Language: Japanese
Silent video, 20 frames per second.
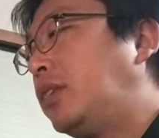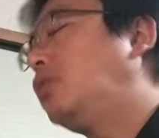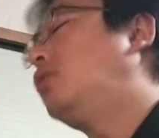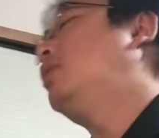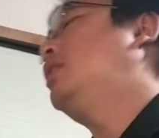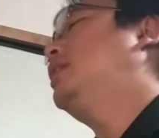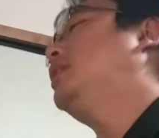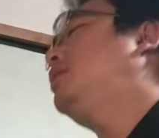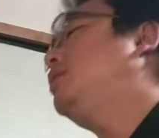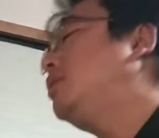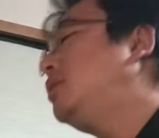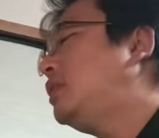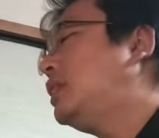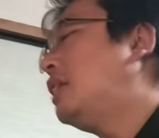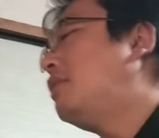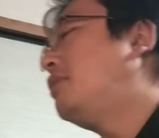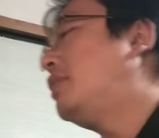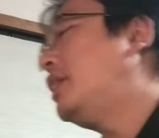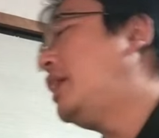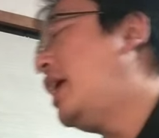そう、味吉
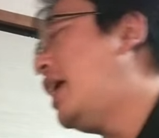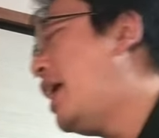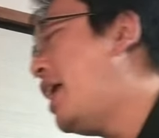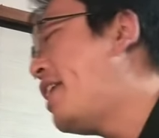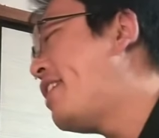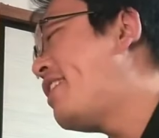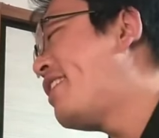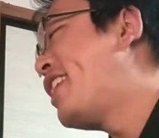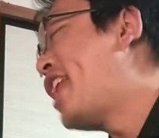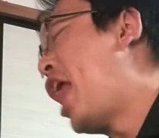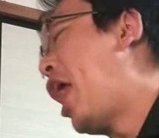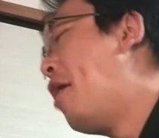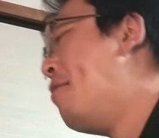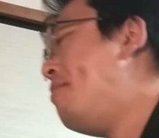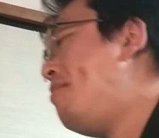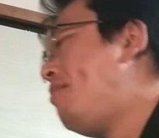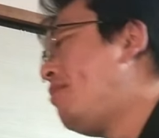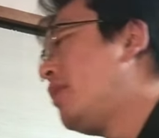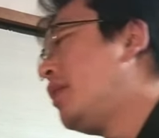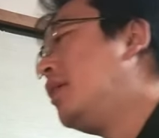さんはね、
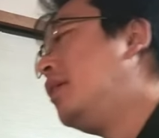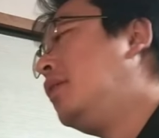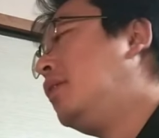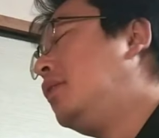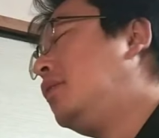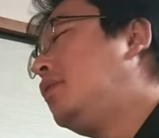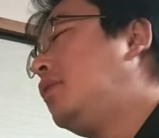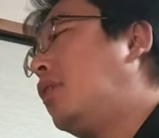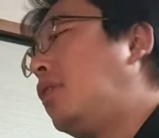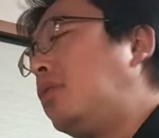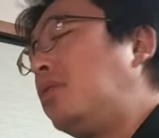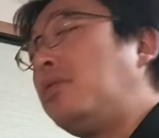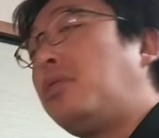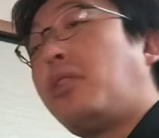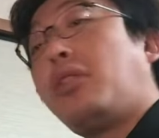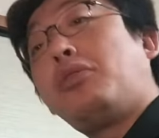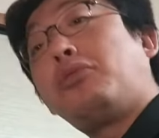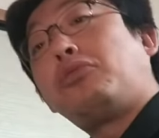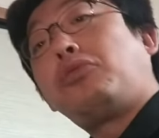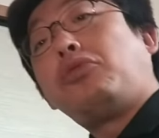な
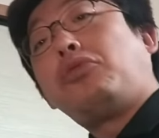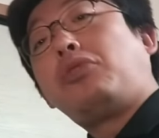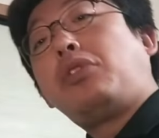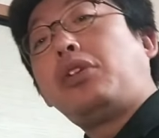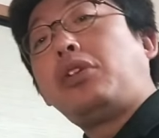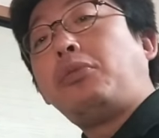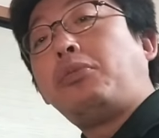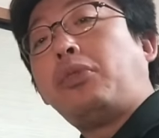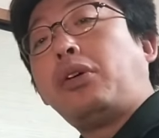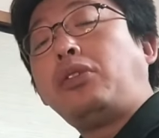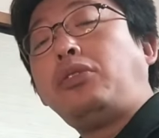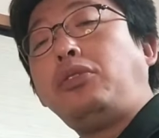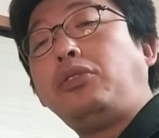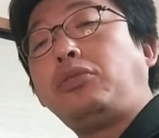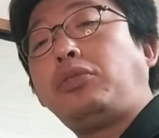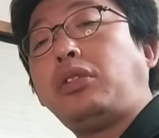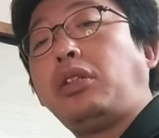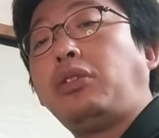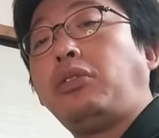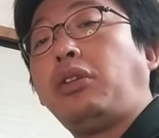んかの動画でも味
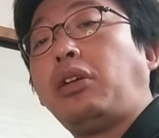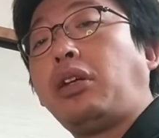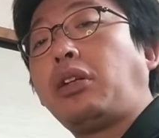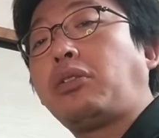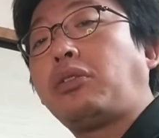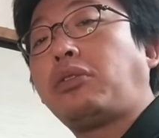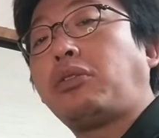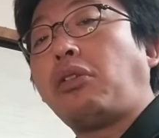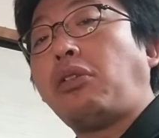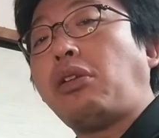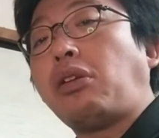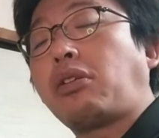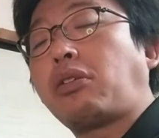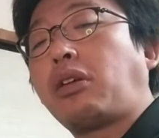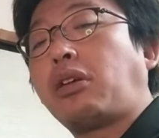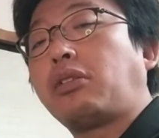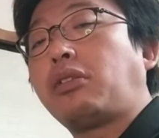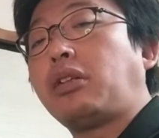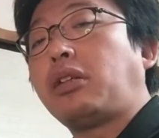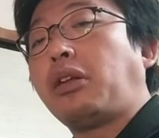吉さんのやつ取り
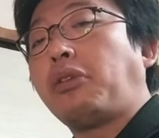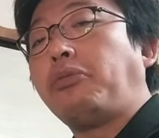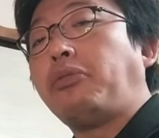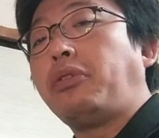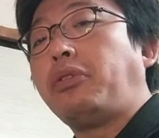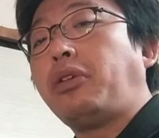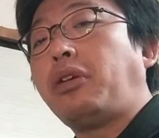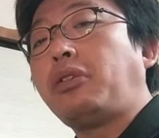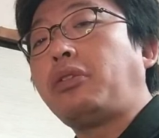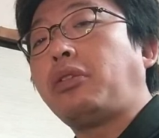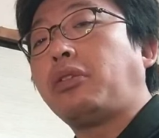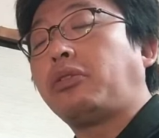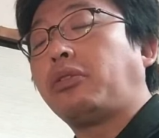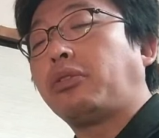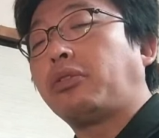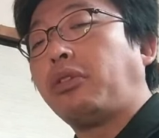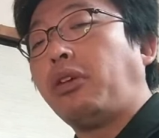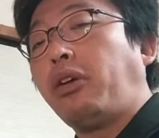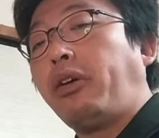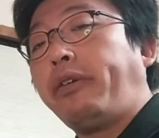扱ってたよね。なんだっ
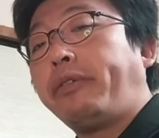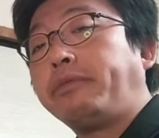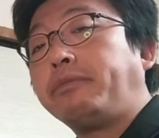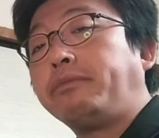たっけ